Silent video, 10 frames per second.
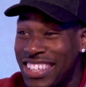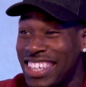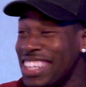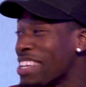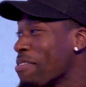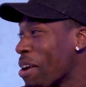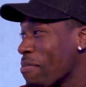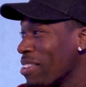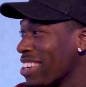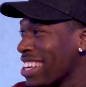tu vois, ils parlent
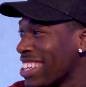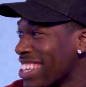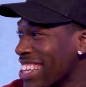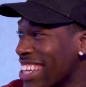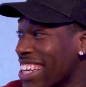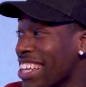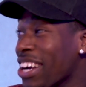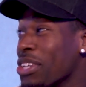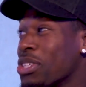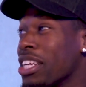pas anglais. Et
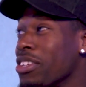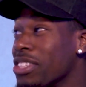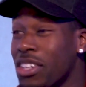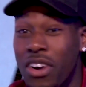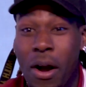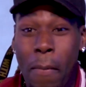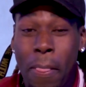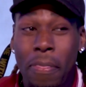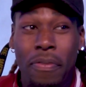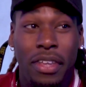ensuite, elle nous dit quoi?
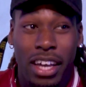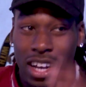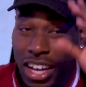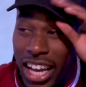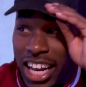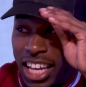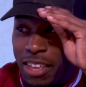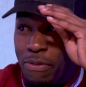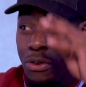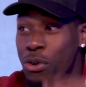Euh, and I
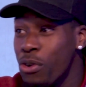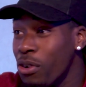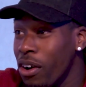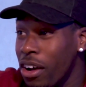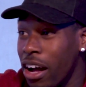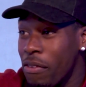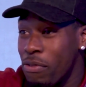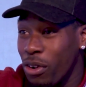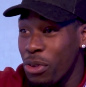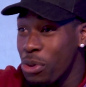give you,
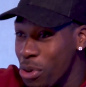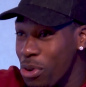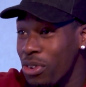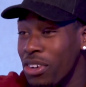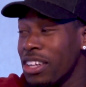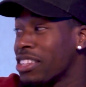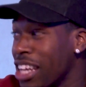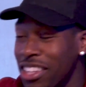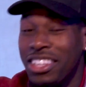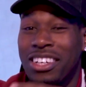for you,
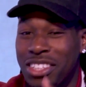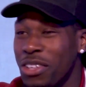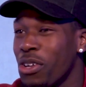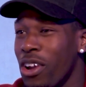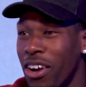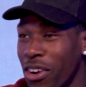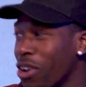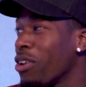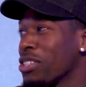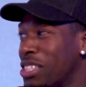10 000 dollars,
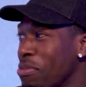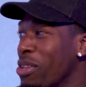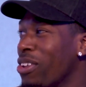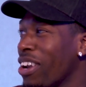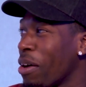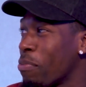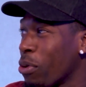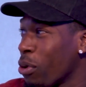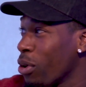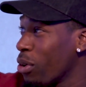encore 10 000 dollars
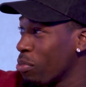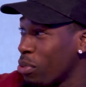pour, euh,